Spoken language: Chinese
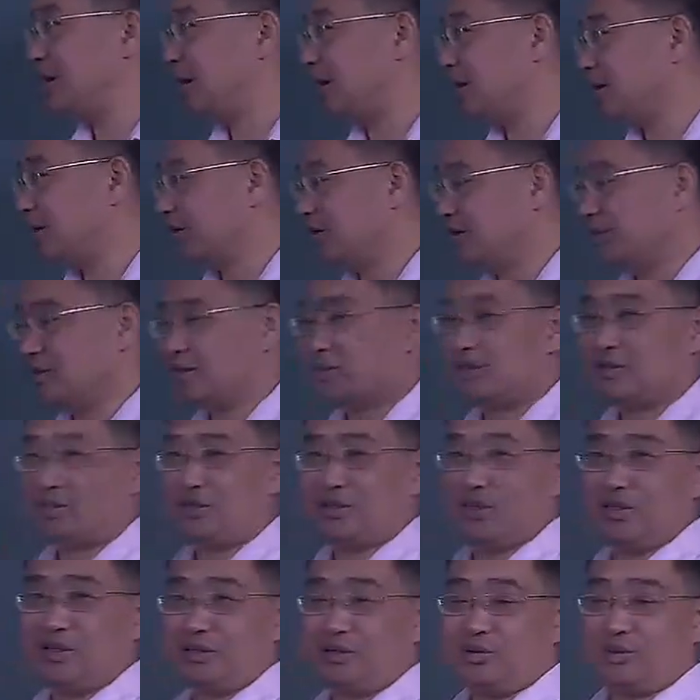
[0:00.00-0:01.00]
这个用这
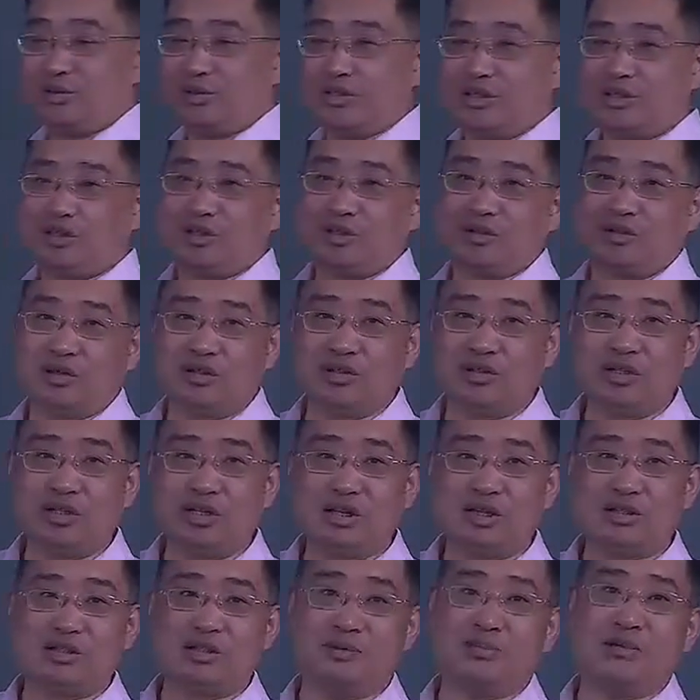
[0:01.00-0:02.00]
个短册页怎么来
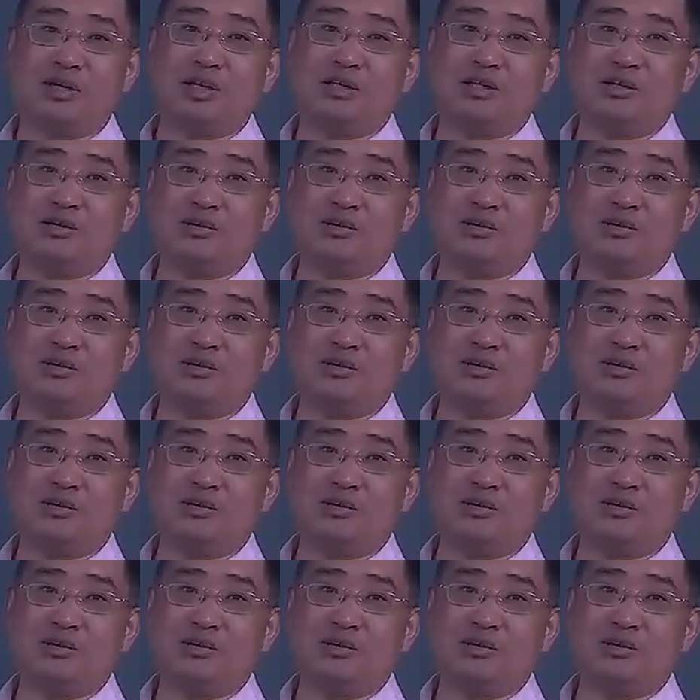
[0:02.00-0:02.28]
调度它。